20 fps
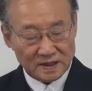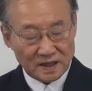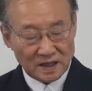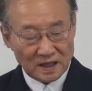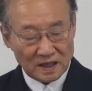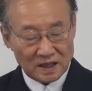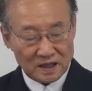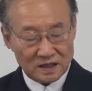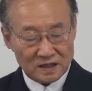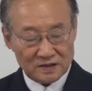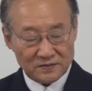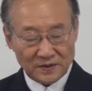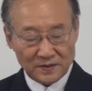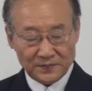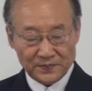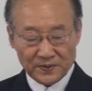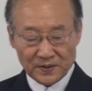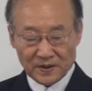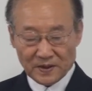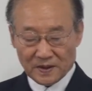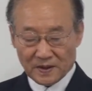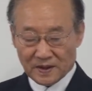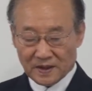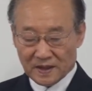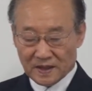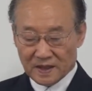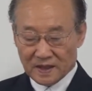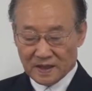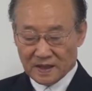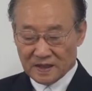하나님 앞에
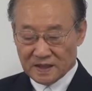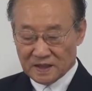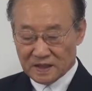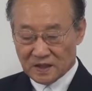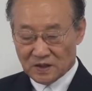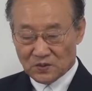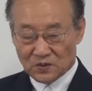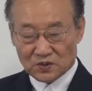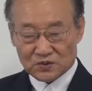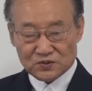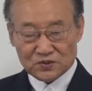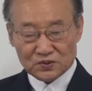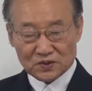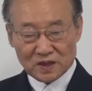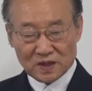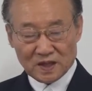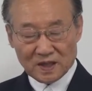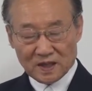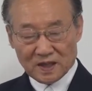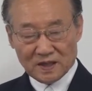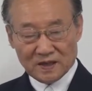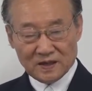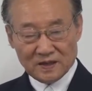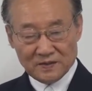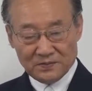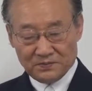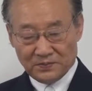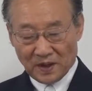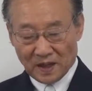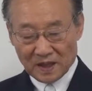이
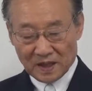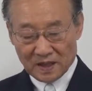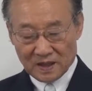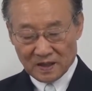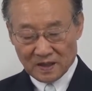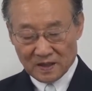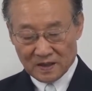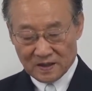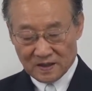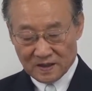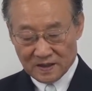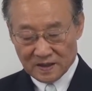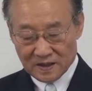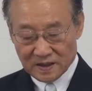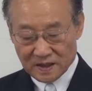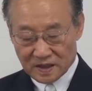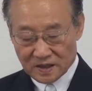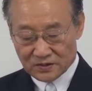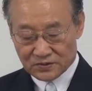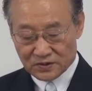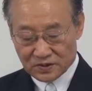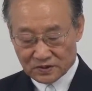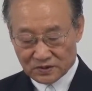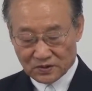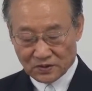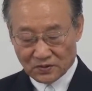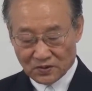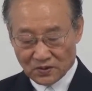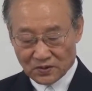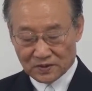원수들의 방해를 이길 수
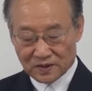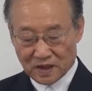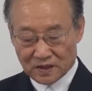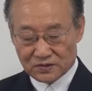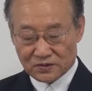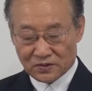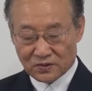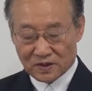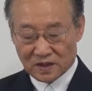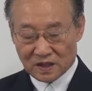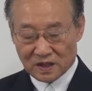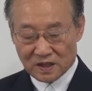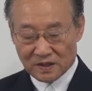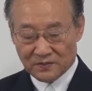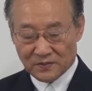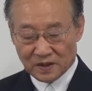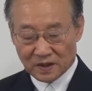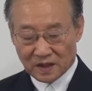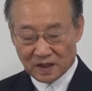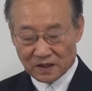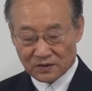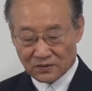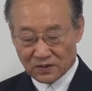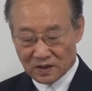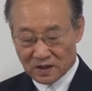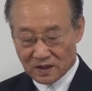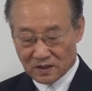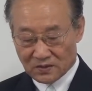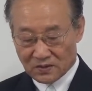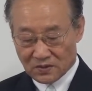있도록 내 손을 힘있게
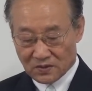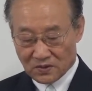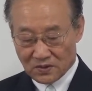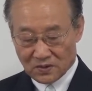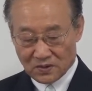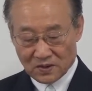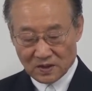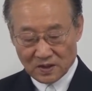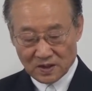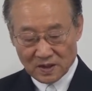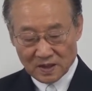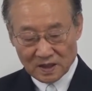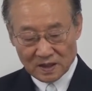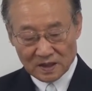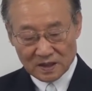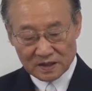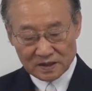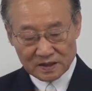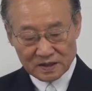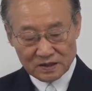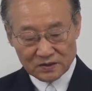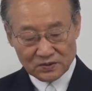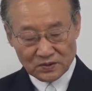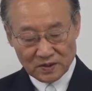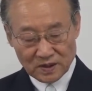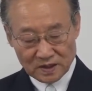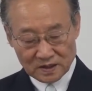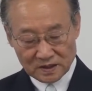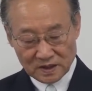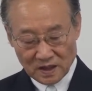해달라고 어,
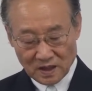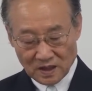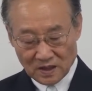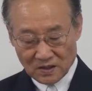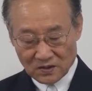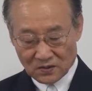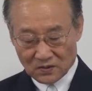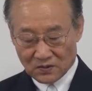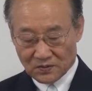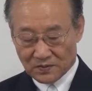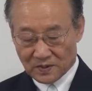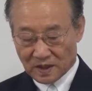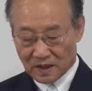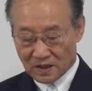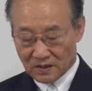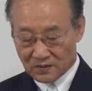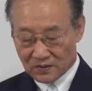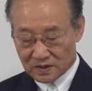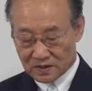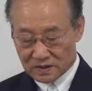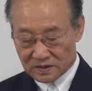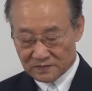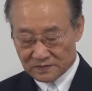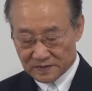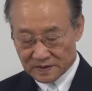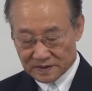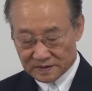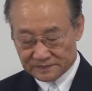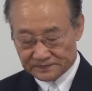기도했다고 말하고 있습니다.